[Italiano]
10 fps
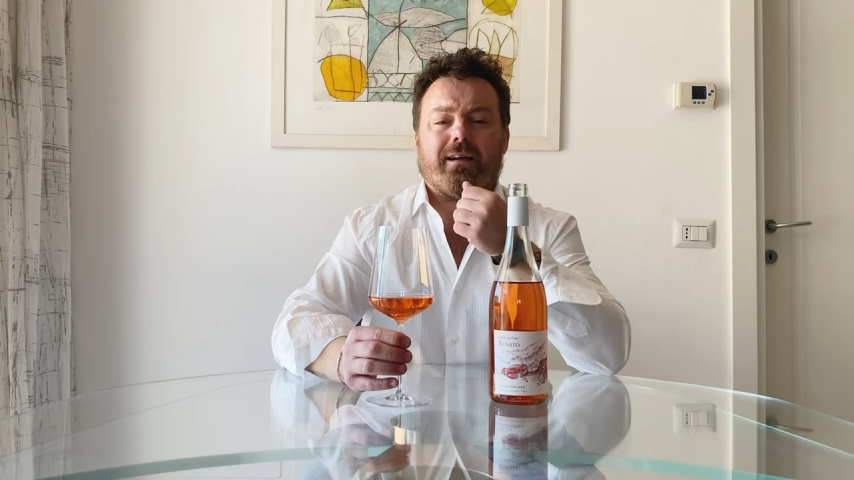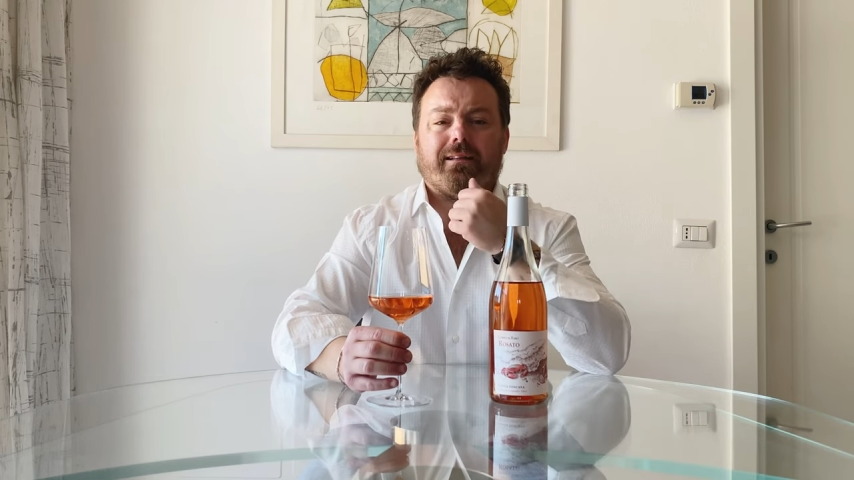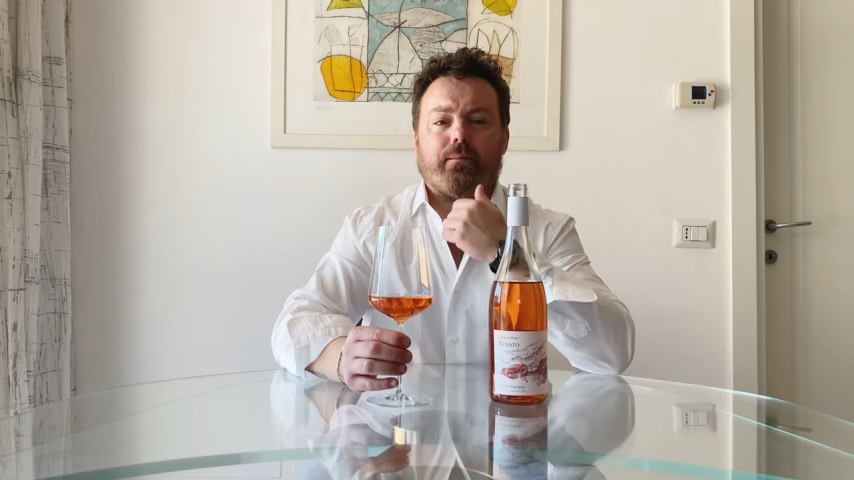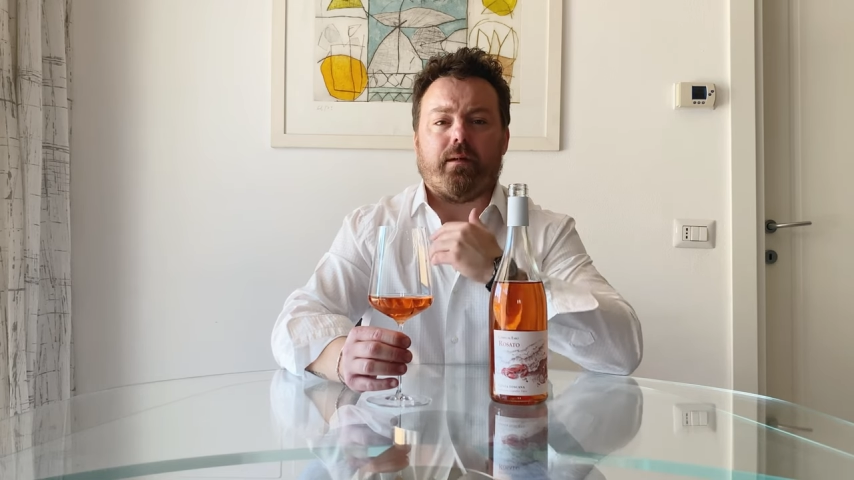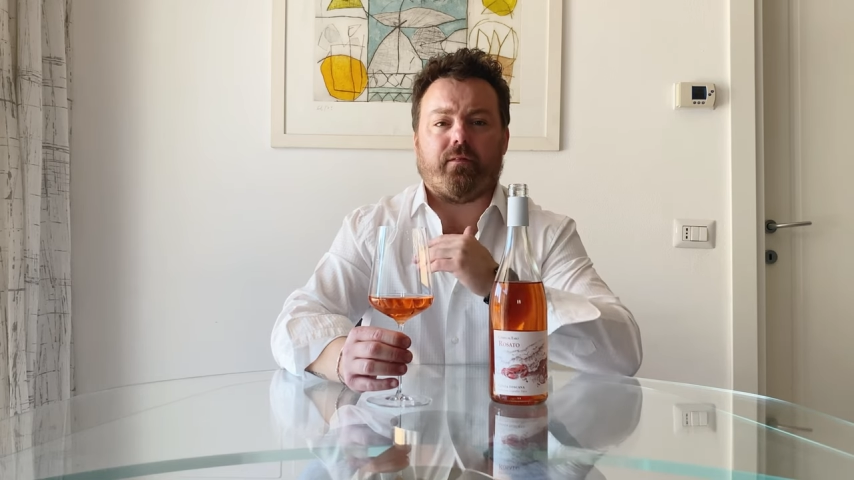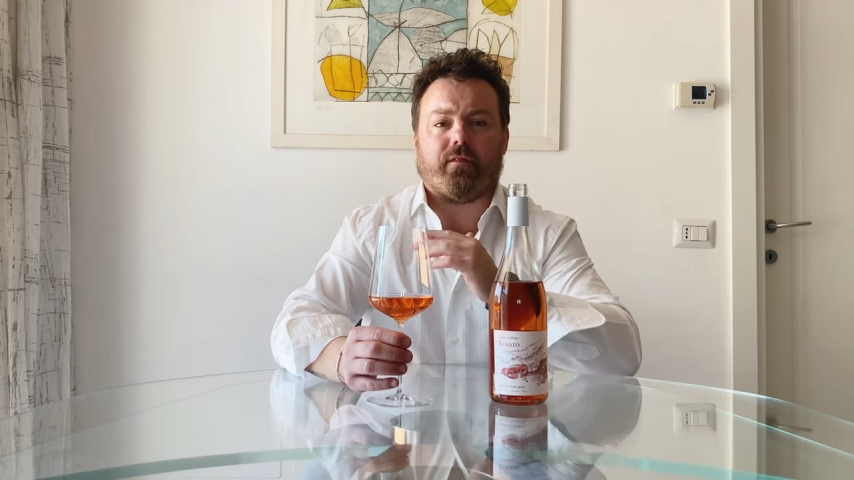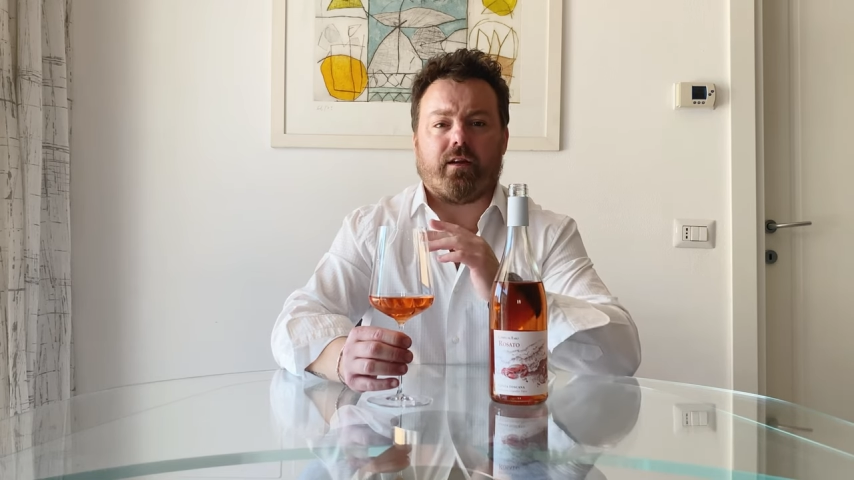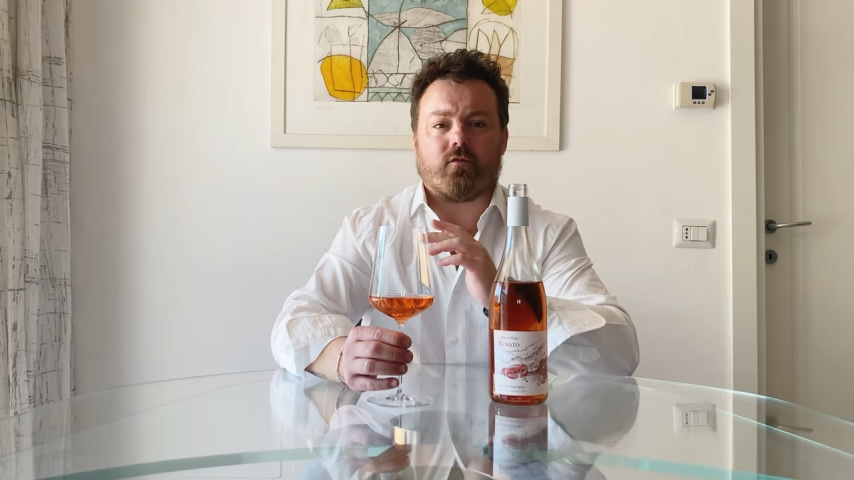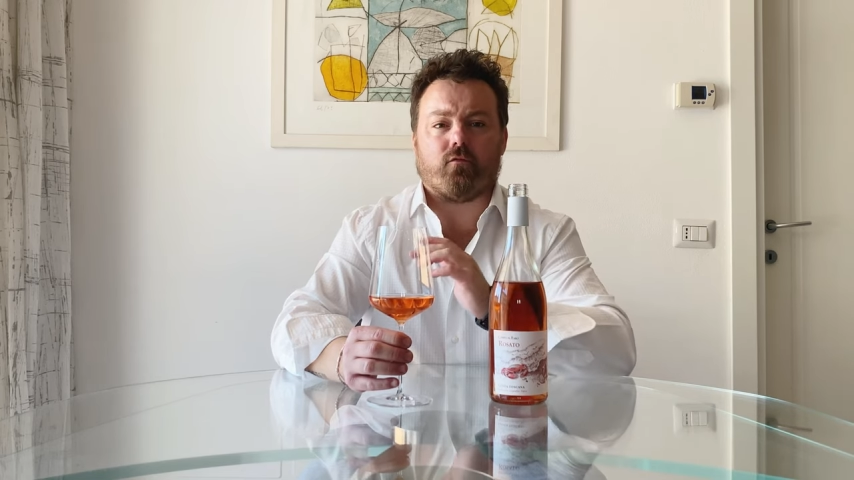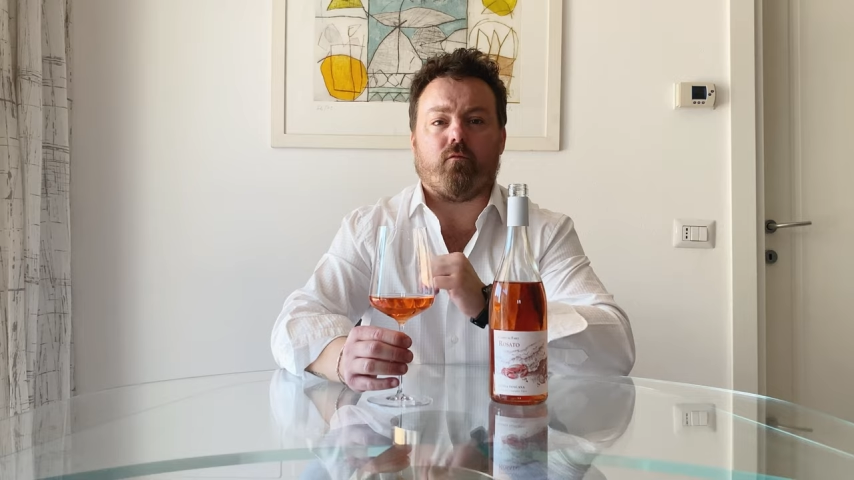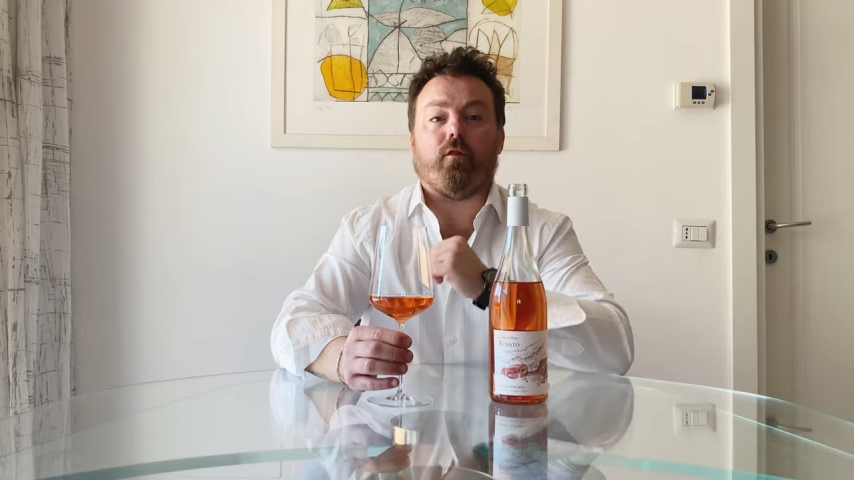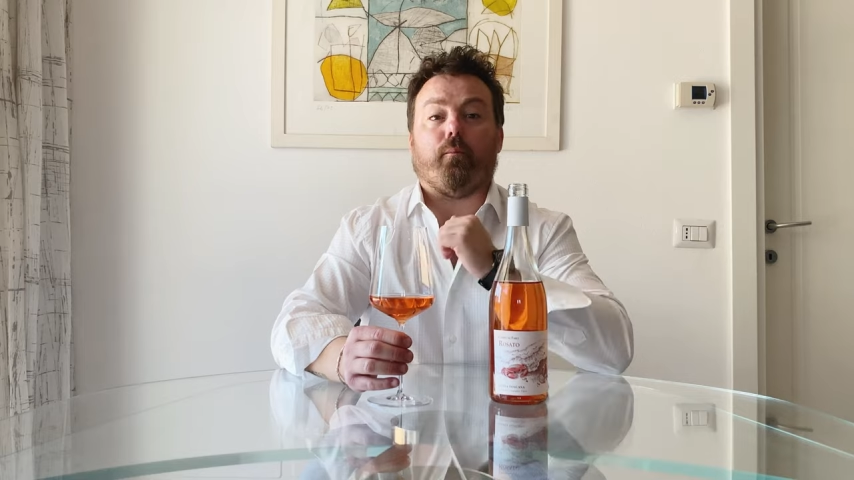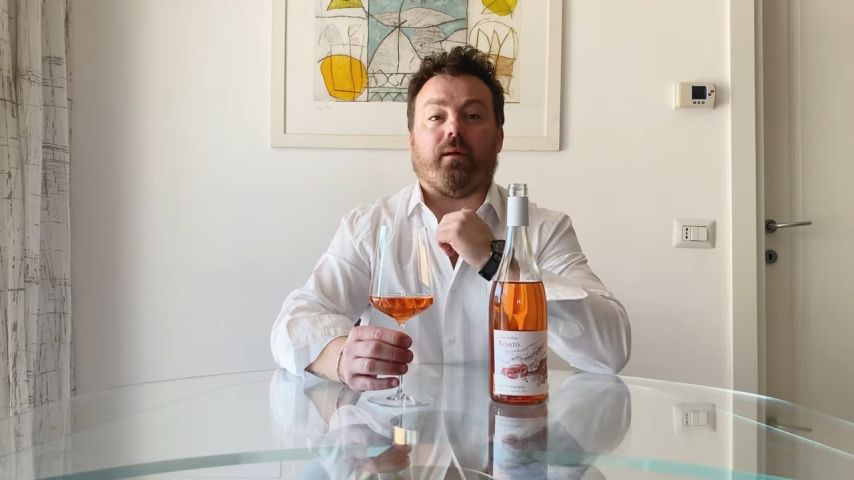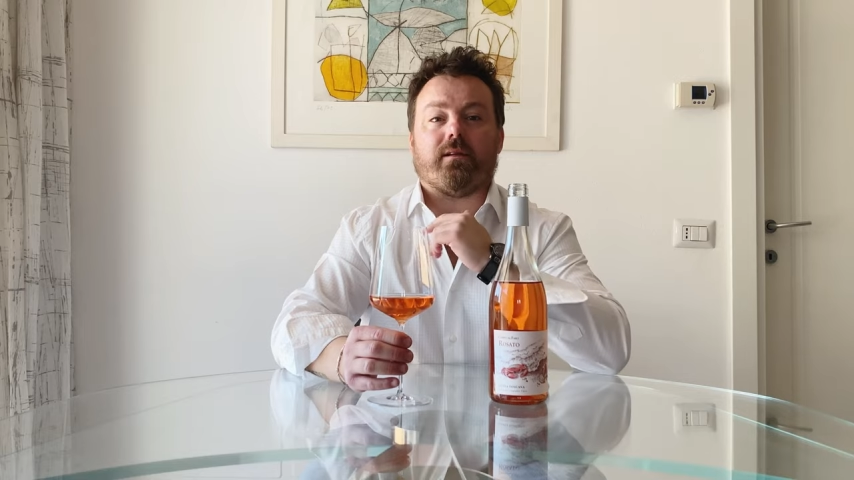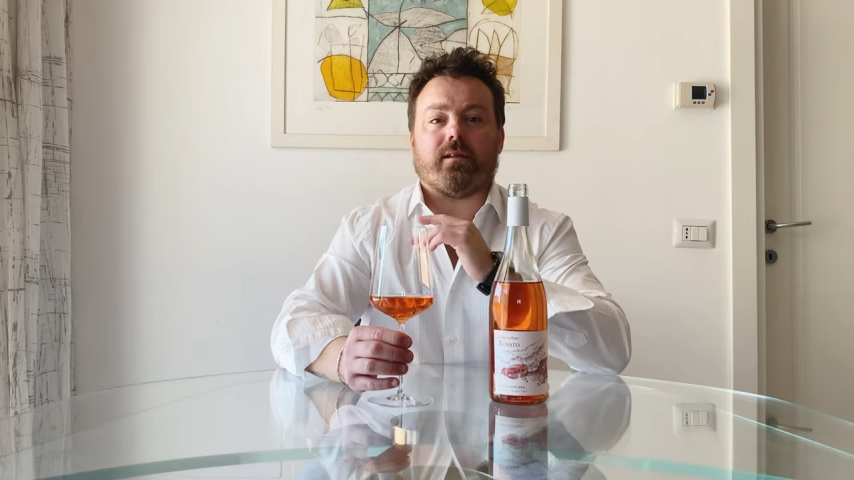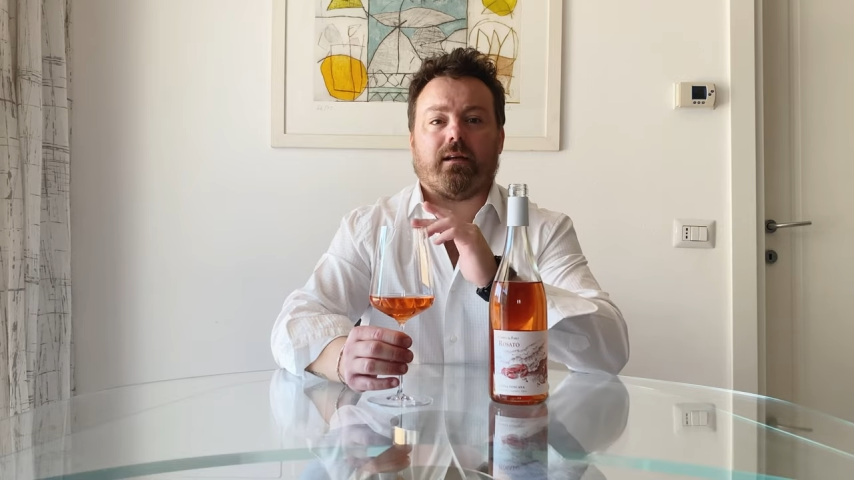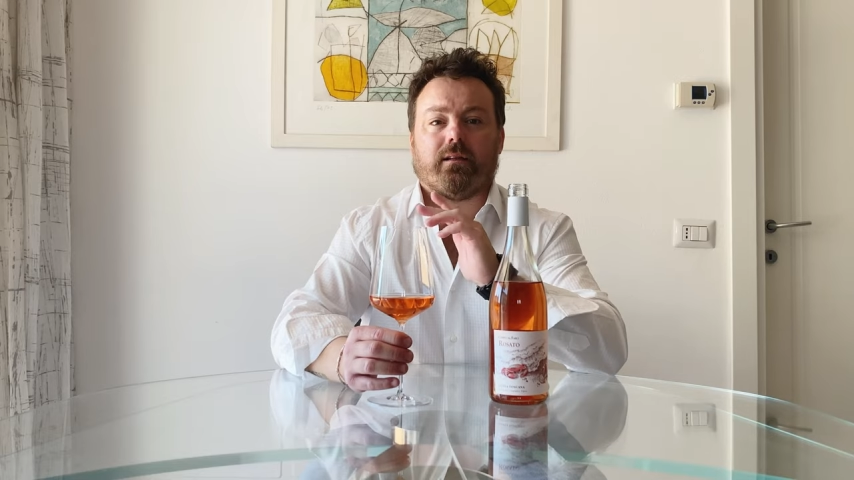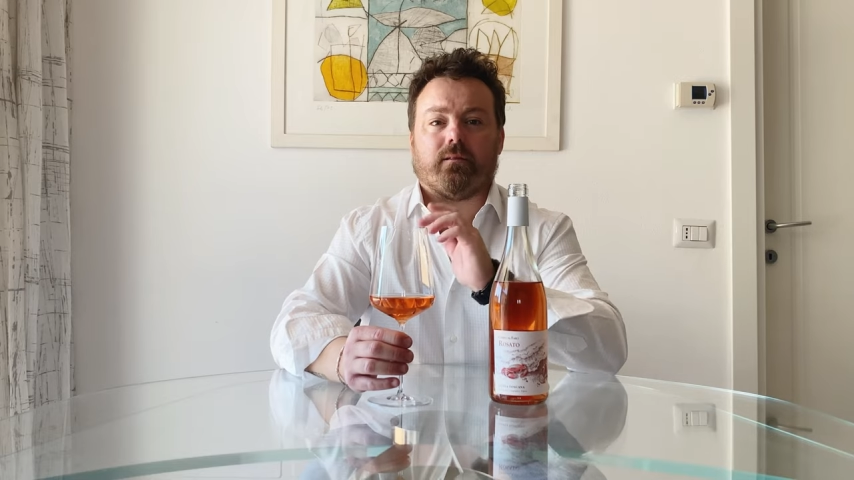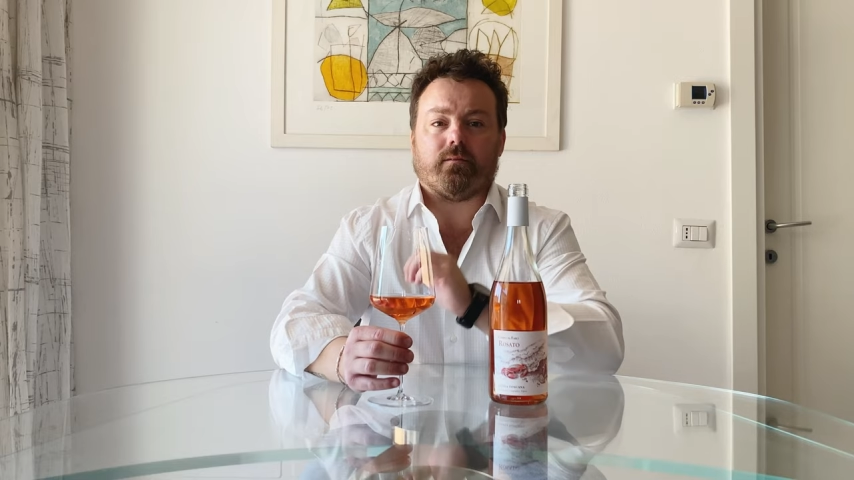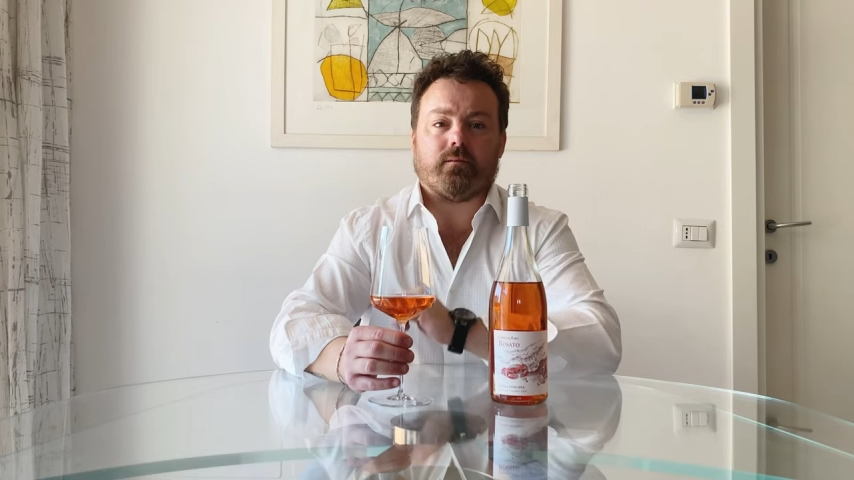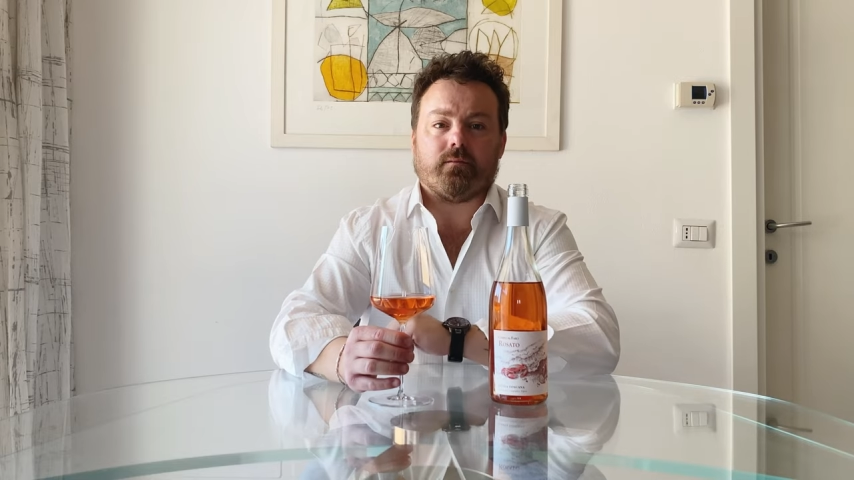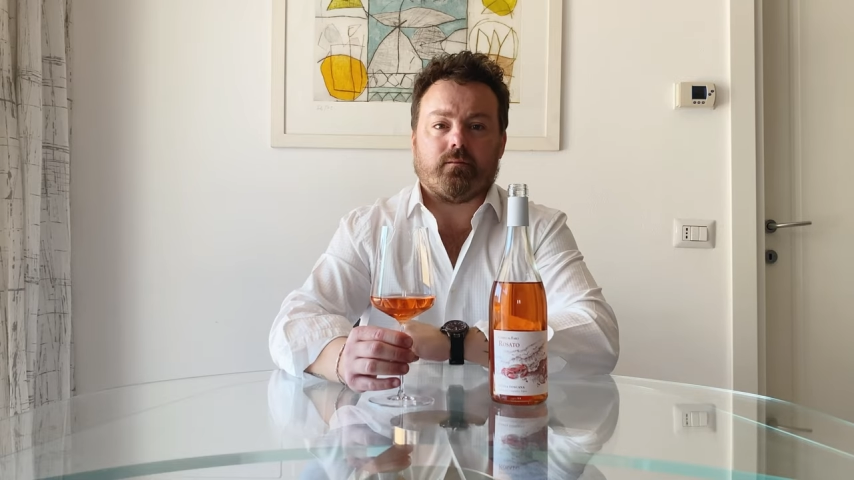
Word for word: da bere fresco, un vino per l'estate.